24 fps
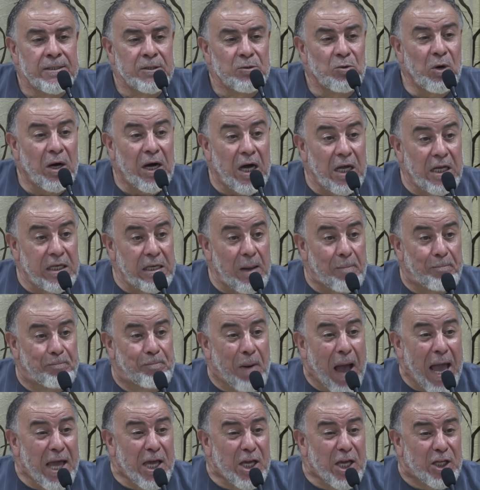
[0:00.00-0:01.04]
وقال
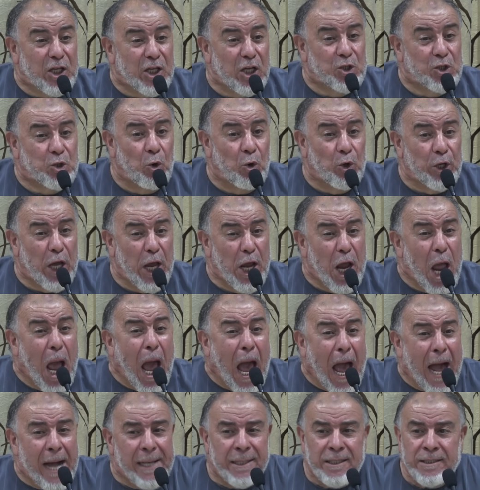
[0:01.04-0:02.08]
لبيك
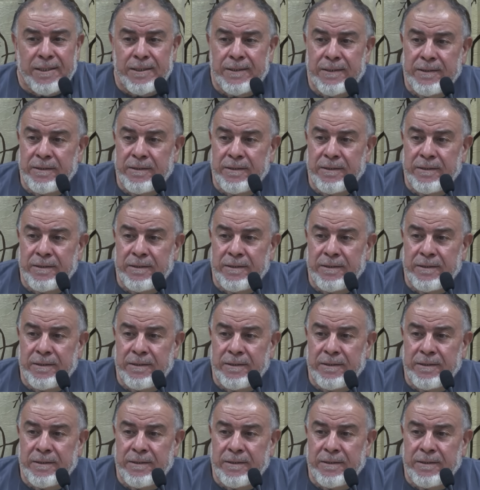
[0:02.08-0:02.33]
سوريا